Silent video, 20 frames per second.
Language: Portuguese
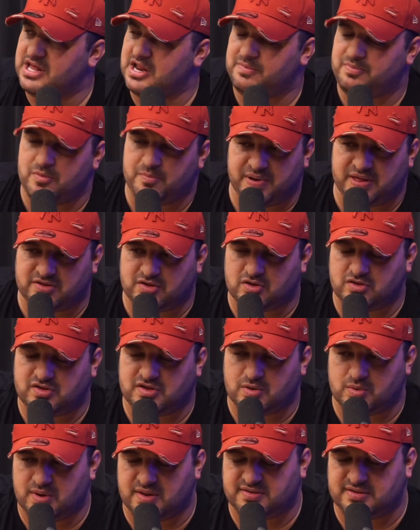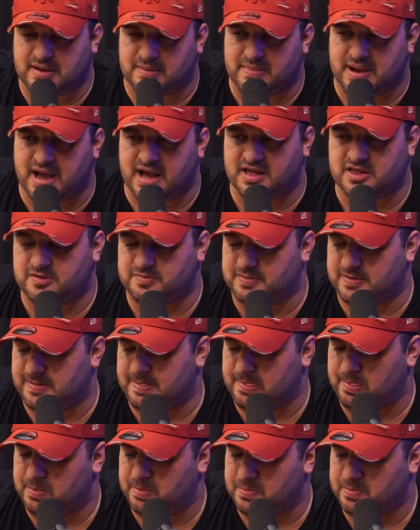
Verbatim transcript: ele para um presídio de segurança máxima,